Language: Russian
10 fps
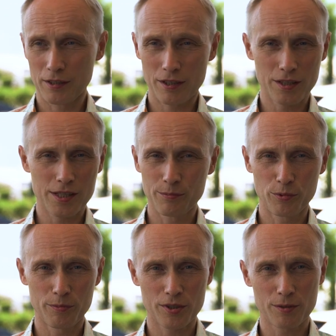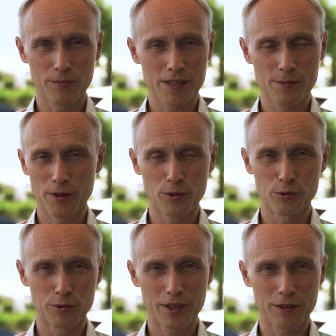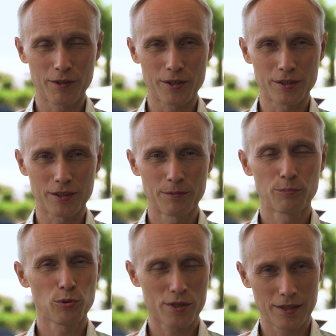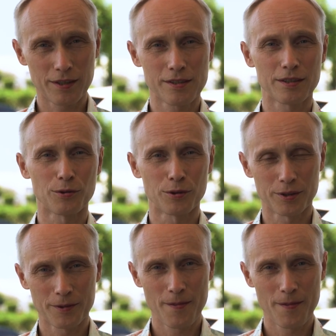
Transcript: Даже если мы будем ошибаться по ходу, не так важно. Путь скорректирует.